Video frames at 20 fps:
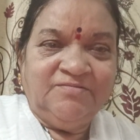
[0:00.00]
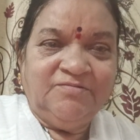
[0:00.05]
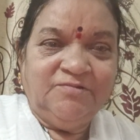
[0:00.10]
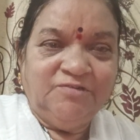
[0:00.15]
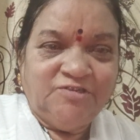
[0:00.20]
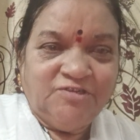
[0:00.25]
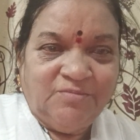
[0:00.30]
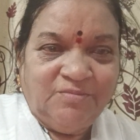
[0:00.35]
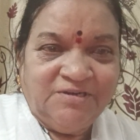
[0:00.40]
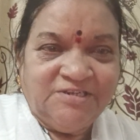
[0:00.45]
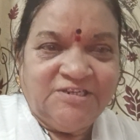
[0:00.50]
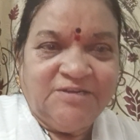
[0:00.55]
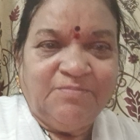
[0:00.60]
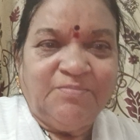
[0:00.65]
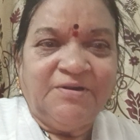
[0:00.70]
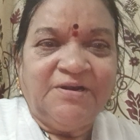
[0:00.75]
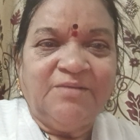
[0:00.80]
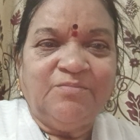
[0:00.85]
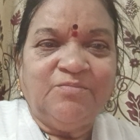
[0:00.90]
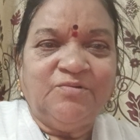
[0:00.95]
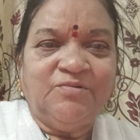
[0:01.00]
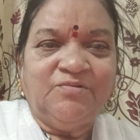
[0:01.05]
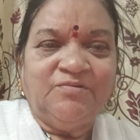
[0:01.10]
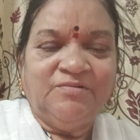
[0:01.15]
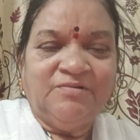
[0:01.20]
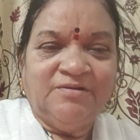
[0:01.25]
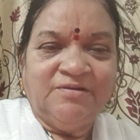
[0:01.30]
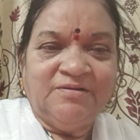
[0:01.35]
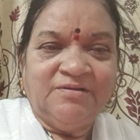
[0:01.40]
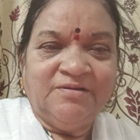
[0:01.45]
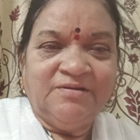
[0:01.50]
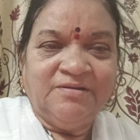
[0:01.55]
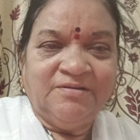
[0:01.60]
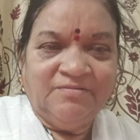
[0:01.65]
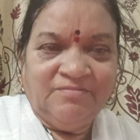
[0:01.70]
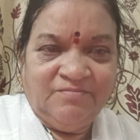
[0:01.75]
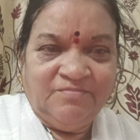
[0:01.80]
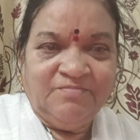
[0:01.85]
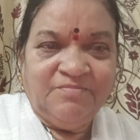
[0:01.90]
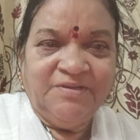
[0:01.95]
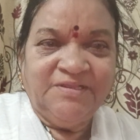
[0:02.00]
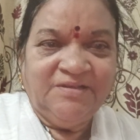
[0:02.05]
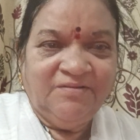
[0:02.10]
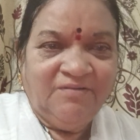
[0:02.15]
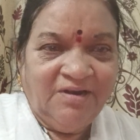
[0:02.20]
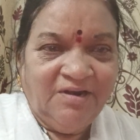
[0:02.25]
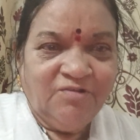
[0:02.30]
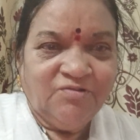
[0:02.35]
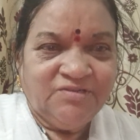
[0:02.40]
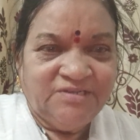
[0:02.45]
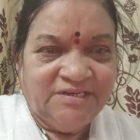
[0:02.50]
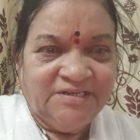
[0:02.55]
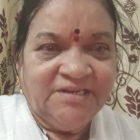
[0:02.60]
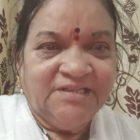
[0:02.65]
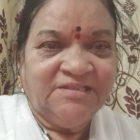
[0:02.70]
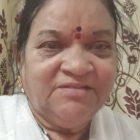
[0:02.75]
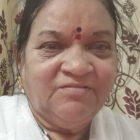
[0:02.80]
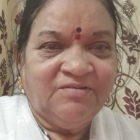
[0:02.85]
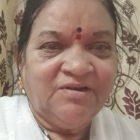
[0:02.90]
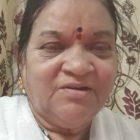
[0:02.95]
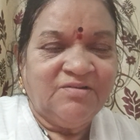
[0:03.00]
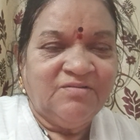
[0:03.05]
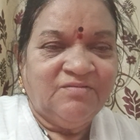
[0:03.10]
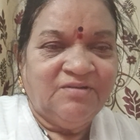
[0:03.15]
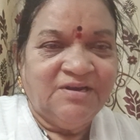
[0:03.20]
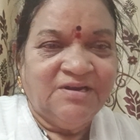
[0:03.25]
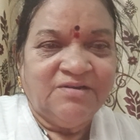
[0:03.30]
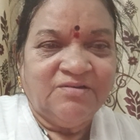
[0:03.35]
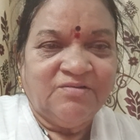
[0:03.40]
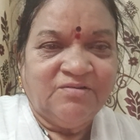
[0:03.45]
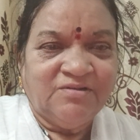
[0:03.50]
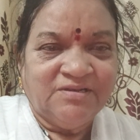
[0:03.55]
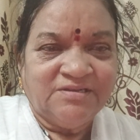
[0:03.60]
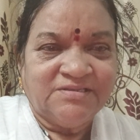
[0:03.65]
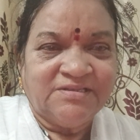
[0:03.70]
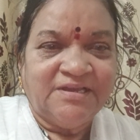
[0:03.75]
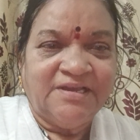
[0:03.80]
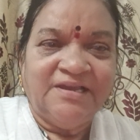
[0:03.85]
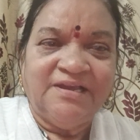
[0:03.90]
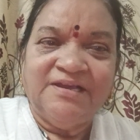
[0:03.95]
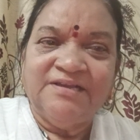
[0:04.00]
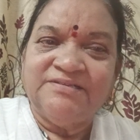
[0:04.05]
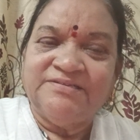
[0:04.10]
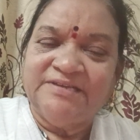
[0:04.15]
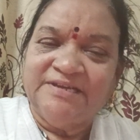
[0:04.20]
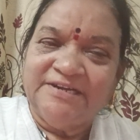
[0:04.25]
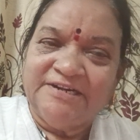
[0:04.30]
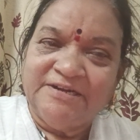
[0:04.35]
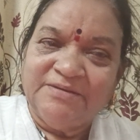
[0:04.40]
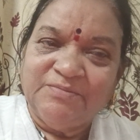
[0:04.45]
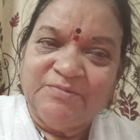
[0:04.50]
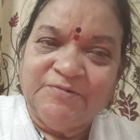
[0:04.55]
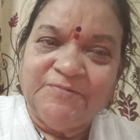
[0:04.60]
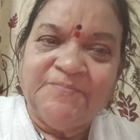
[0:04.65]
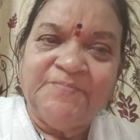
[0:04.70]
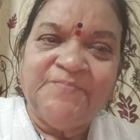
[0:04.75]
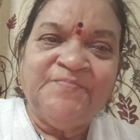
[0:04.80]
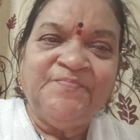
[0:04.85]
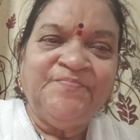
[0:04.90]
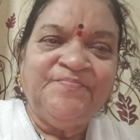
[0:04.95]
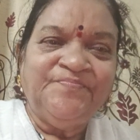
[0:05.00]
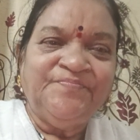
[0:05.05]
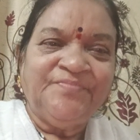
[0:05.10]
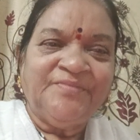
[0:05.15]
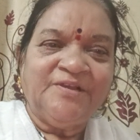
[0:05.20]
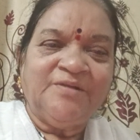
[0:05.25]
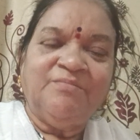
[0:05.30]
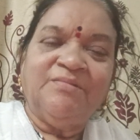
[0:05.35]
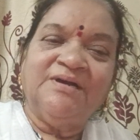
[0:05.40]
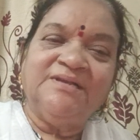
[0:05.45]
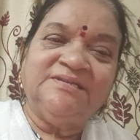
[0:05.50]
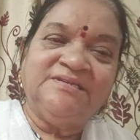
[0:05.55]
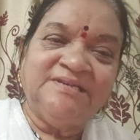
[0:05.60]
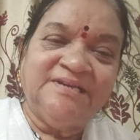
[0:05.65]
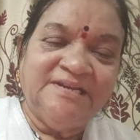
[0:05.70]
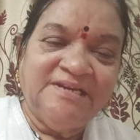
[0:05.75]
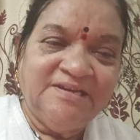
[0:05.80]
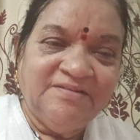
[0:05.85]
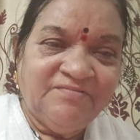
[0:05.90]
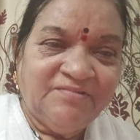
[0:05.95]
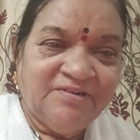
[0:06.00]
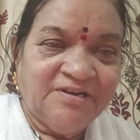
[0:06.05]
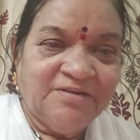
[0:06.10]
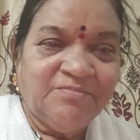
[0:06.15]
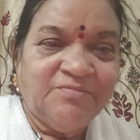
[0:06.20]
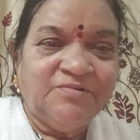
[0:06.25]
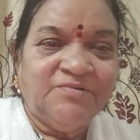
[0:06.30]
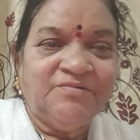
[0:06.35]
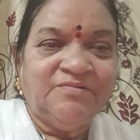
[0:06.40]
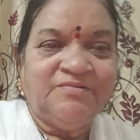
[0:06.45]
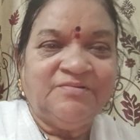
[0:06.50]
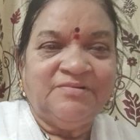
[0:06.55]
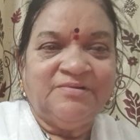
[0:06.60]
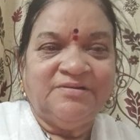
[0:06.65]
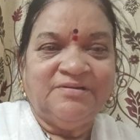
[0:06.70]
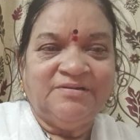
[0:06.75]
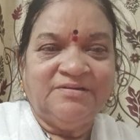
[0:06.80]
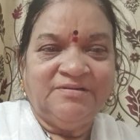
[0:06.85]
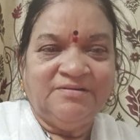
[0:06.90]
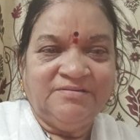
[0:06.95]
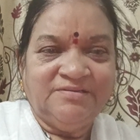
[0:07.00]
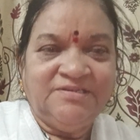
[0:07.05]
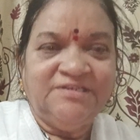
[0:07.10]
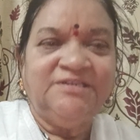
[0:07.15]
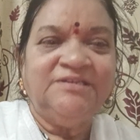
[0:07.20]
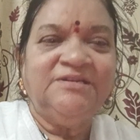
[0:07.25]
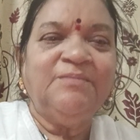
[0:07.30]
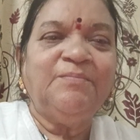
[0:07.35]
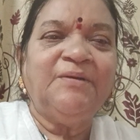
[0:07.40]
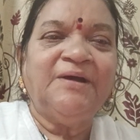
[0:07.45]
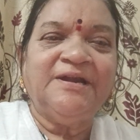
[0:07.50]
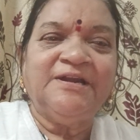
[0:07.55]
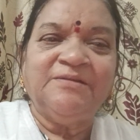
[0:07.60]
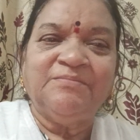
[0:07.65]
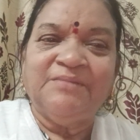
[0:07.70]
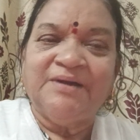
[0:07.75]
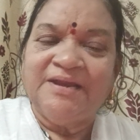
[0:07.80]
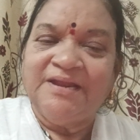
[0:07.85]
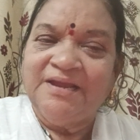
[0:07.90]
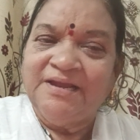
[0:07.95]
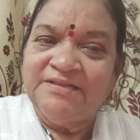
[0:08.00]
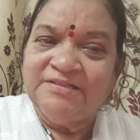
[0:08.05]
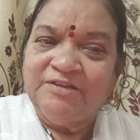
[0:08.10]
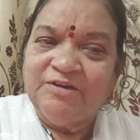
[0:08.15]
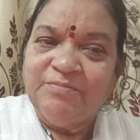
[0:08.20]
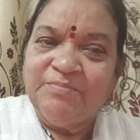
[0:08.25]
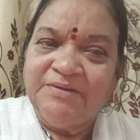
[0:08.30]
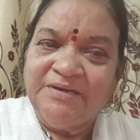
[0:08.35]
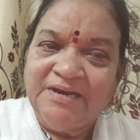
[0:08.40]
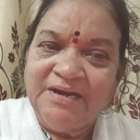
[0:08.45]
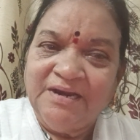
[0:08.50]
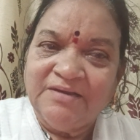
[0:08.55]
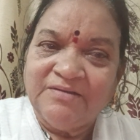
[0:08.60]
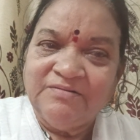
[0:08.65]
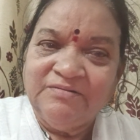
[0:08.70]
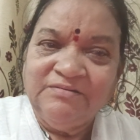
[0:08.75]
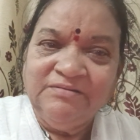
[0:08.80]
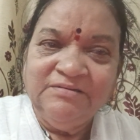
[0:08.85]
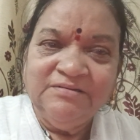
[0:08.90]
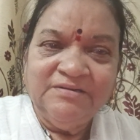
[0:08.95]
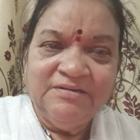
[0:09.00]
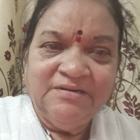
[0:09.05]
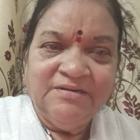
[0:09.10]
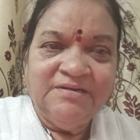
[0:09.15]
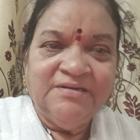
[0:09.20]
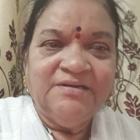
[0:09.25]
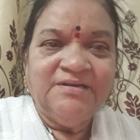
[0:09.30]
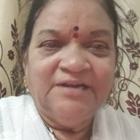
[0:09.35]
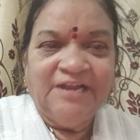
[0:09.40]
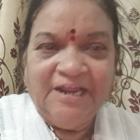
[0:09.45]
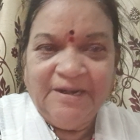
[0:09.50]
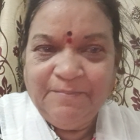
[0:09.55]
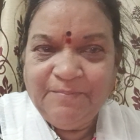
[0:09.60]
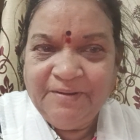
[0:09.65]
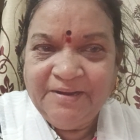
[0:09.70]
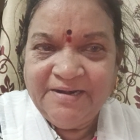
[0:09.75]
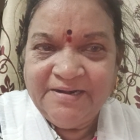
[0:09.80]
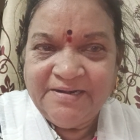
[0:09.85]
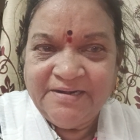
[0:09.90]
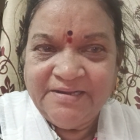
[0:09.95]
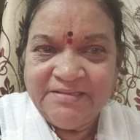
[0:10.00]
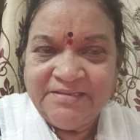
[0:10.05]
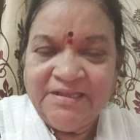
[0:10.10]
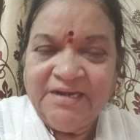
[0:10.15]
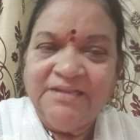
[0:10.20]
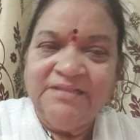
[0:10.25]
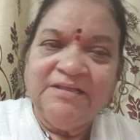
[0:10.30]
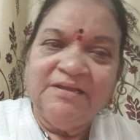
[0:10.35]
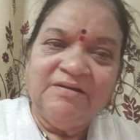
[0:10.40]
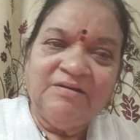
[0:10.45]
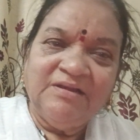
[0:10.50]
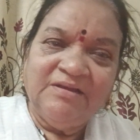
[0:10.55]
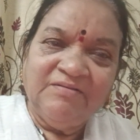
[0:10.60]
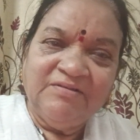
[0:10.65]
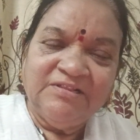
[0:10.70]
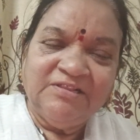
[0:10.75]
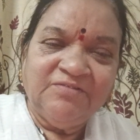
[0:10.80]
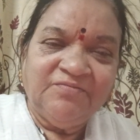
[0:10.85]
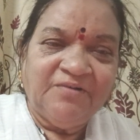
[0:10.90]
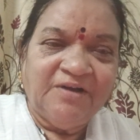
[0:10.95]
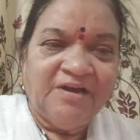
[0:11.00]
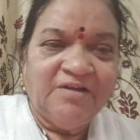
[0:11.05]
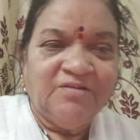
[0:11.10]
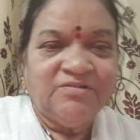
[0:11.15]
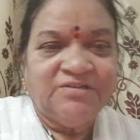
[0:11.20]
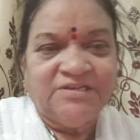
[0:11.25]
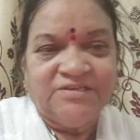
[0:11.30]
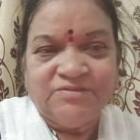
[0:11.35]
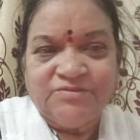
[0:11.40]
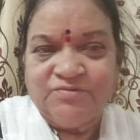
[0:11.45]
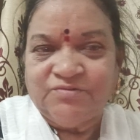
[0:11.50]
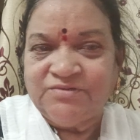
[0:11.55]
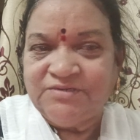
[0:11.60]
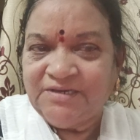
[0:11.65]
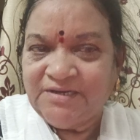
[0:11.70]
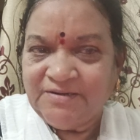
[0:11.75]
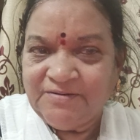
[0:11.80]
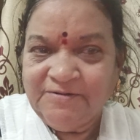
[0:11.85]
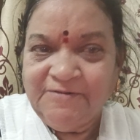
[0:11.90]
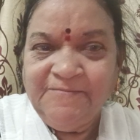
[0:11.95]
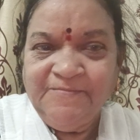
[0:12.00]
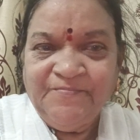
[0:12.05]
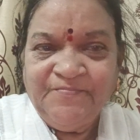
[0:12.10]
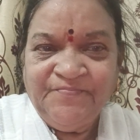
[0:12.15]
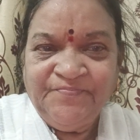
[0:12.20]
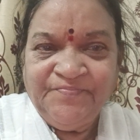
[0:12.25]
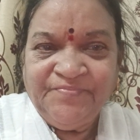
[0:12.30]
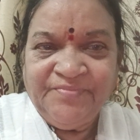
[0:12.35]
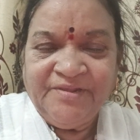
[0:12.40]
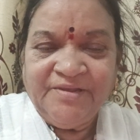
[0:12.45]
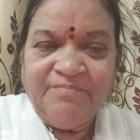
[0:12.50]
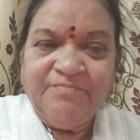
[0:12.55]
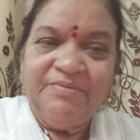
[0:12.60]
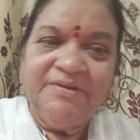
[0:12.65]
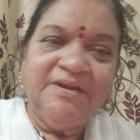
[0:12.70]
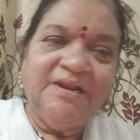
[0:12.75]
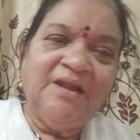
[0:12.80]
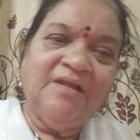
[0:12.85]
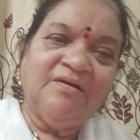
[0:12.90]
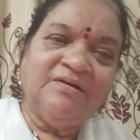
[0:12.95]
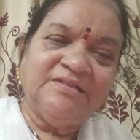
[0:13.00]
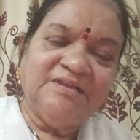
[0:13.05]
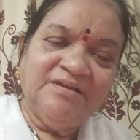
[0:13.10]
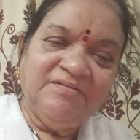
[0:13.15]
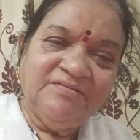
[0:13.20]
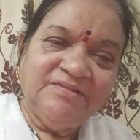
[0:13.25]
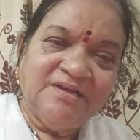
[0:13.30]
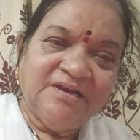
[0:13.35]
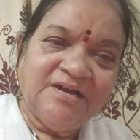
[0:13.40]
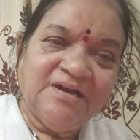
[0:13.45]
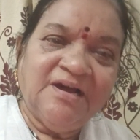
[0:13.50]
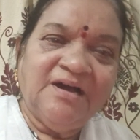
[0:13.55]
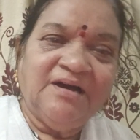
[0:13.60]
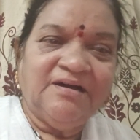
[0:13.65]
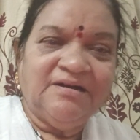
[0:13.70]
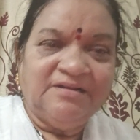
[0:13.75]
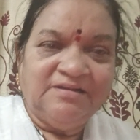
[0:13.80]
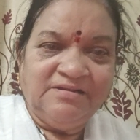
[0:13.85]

కూర్చోమని చెప్పడము పెద్దవాళ్ళు వచ్చేటంత వరకు వాళ్ళను కాస్త ఎంగేజ్ చేయడము మంచినీళ్ళు ఇవ్వడము చిన్నపాటి మర్యాదలు పిల్లలకు నేర్పాలండి తల్లిదండ్రులు ఏవైతే ఫాలో చేస్తూ ఉంటారో పిల్లలు అదే విధంగా